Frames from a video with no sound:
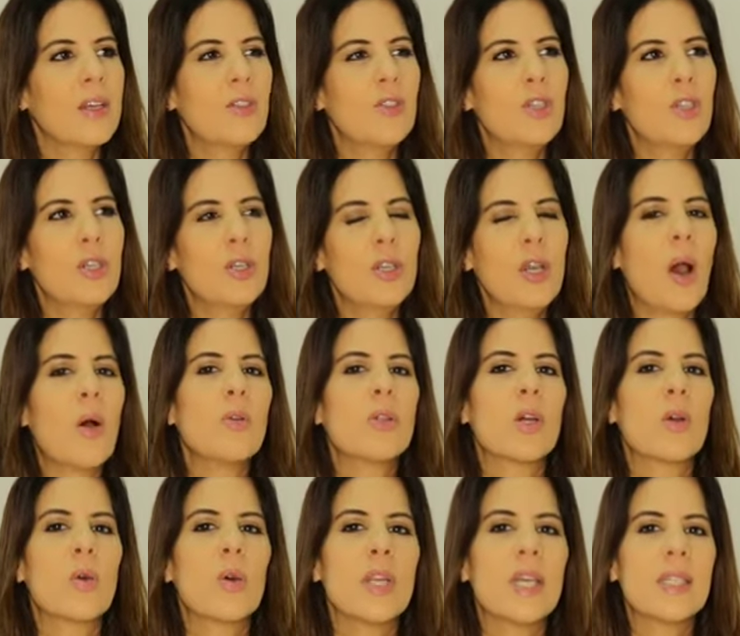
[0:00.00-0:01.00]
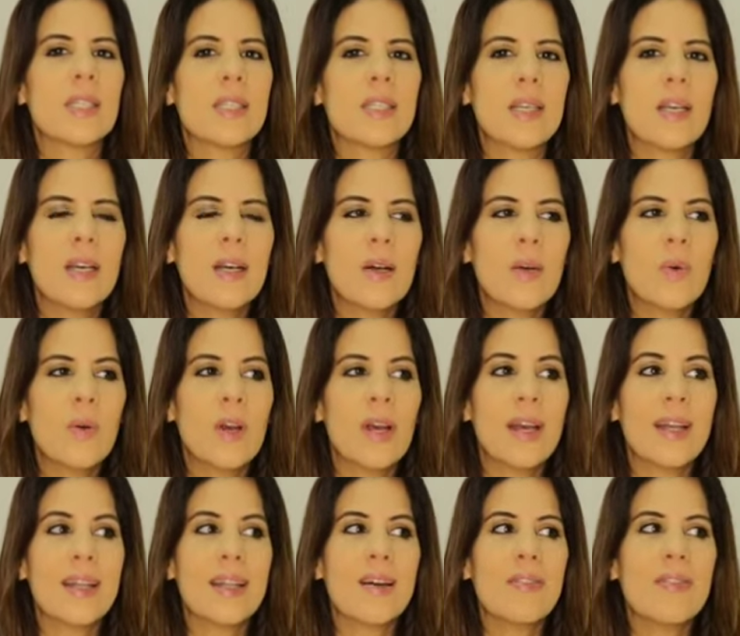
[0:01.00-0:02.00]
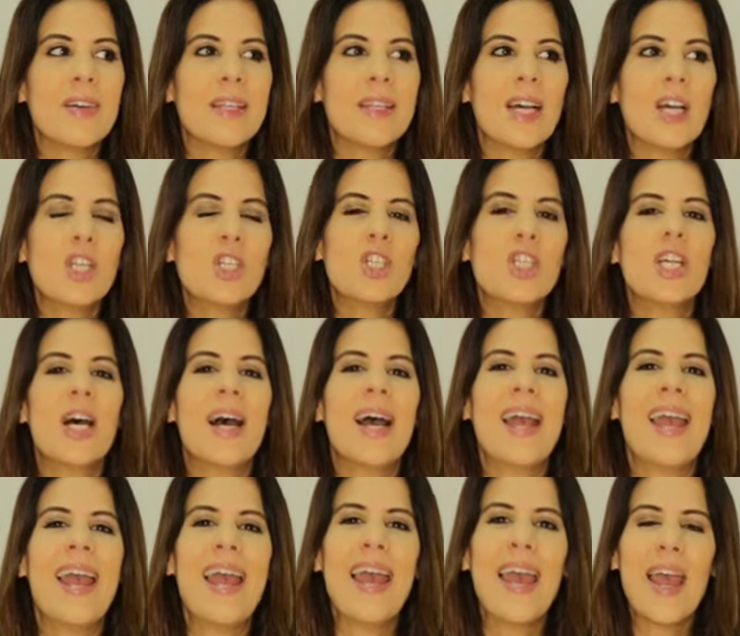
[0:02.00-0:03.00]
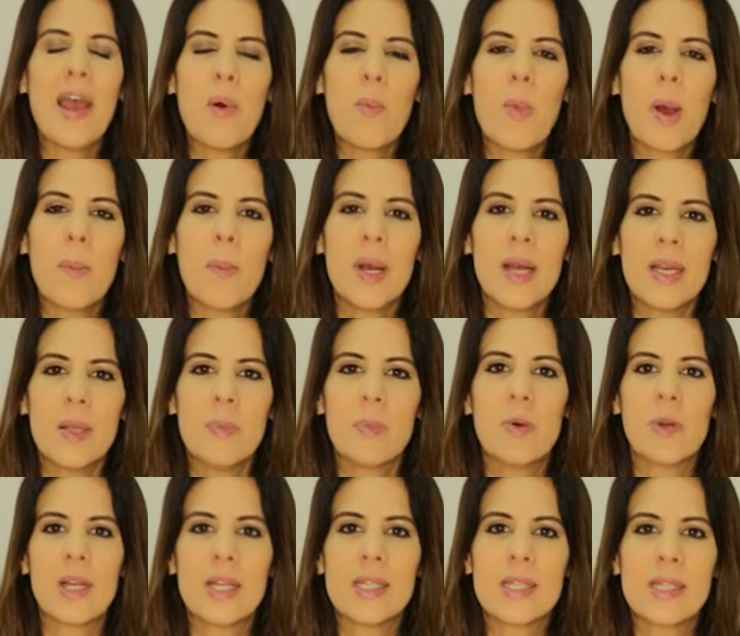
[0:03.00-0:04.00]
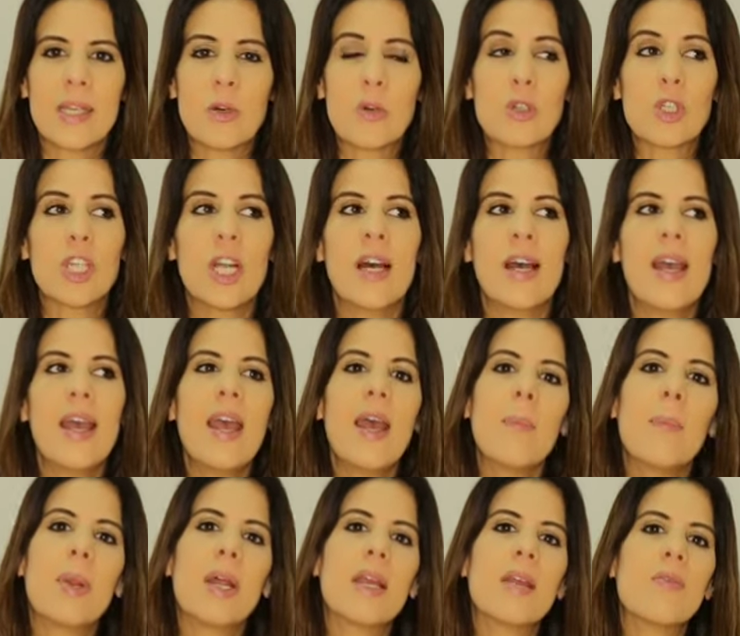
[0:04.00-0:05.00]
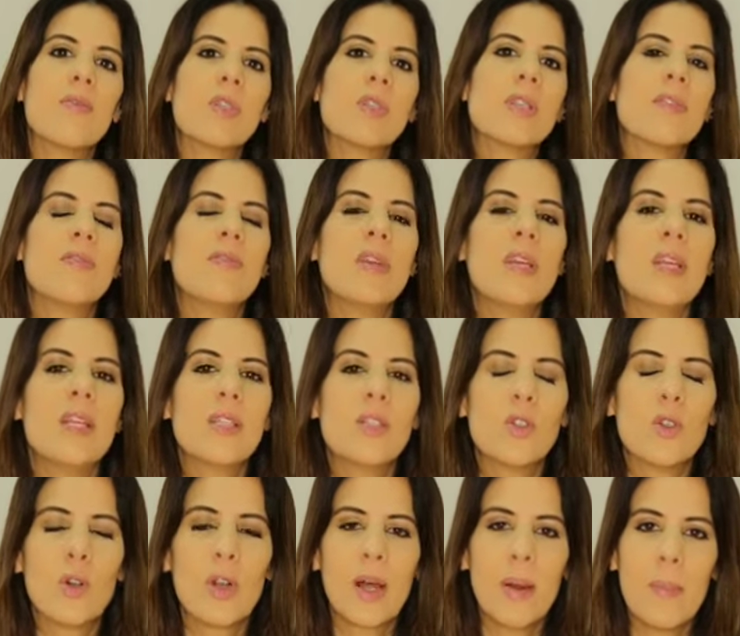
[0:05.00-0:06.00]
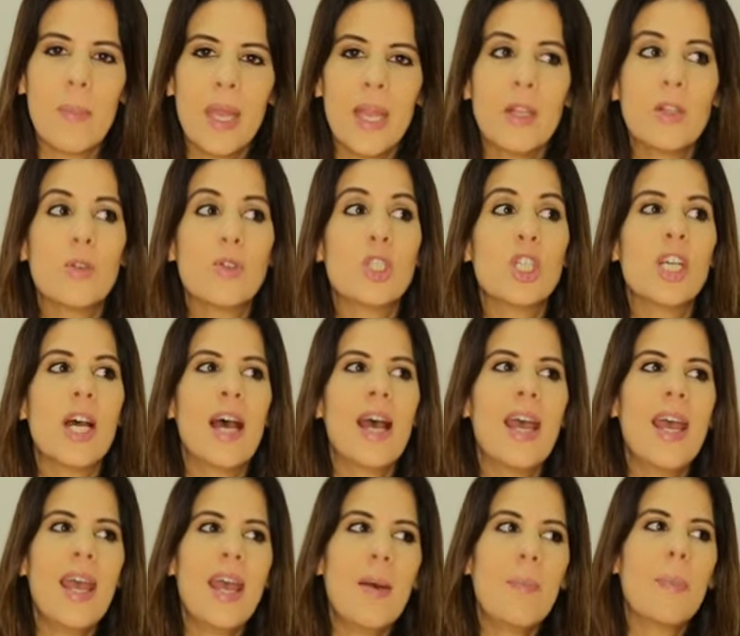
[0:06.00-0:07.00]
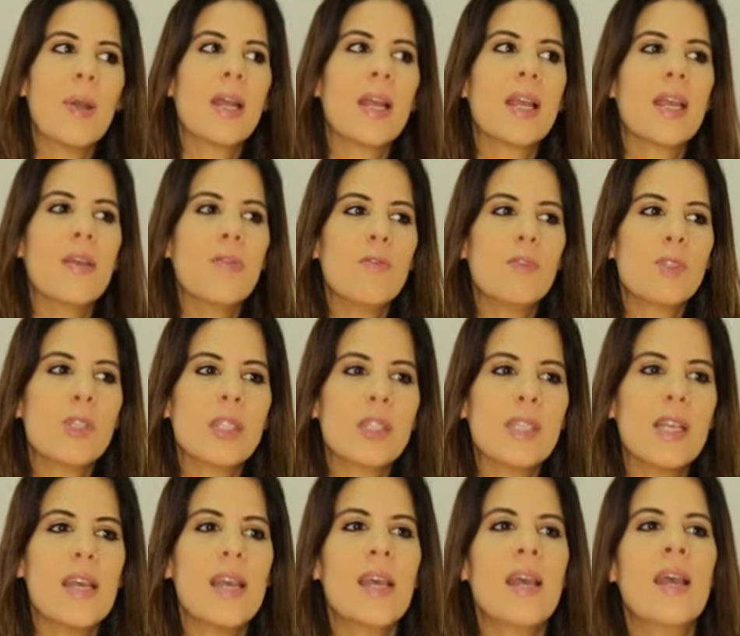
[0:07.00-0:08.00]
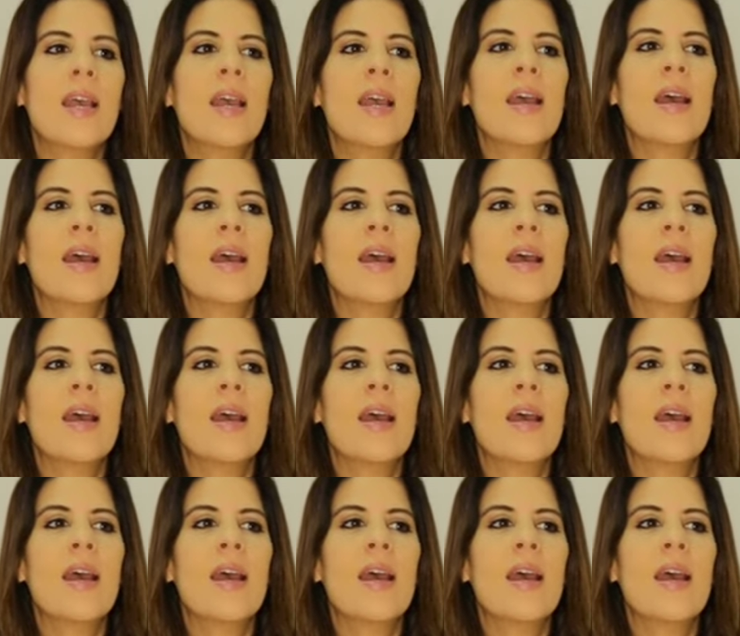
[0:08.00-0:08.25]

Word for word: de alta conexão, na verdade já é uma manipulação, já é para que você fique em isolamento, já é para que você